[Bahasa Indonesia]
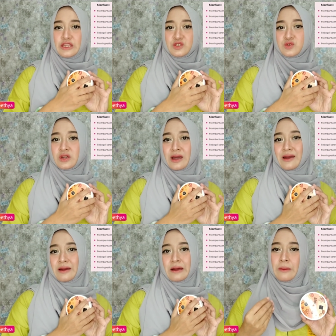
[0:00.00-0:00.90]

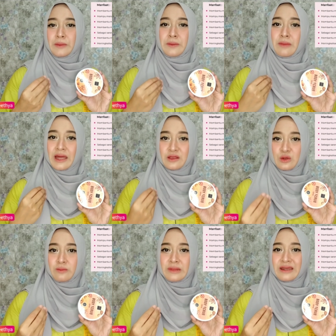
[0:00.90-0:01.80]
juga uh,
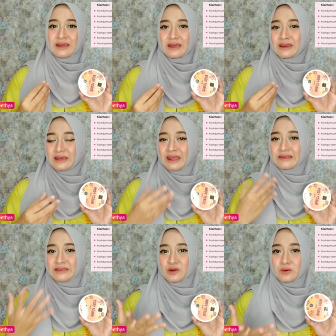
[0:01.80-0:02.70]
membantu
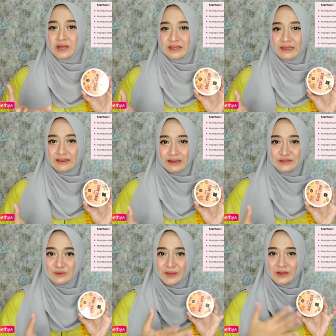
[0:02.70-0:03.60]
meregenerasi kulit
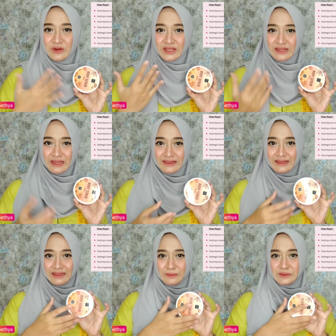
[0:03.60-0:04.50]
kita supaya kulit kita
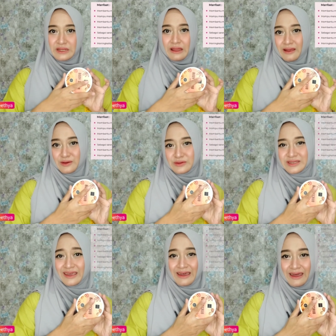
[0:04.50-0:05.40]
tetap selalu
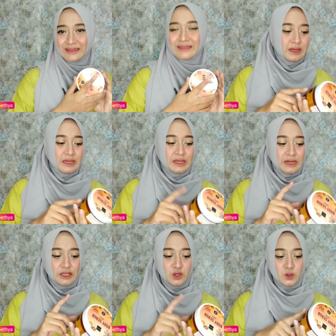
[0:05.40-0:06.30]
sehat.
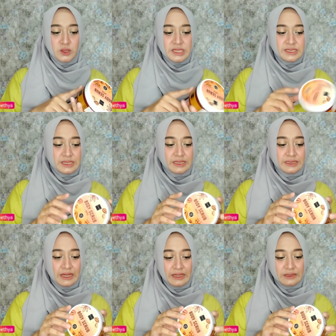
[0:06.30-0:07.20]
Ini tuh
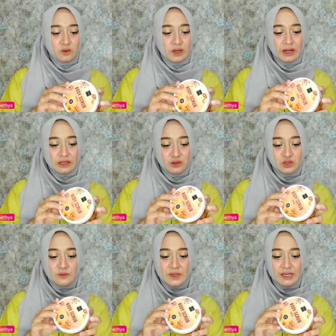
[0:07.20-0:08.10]
isinya 200
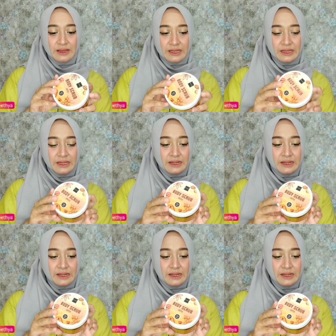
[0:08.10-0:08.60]
ml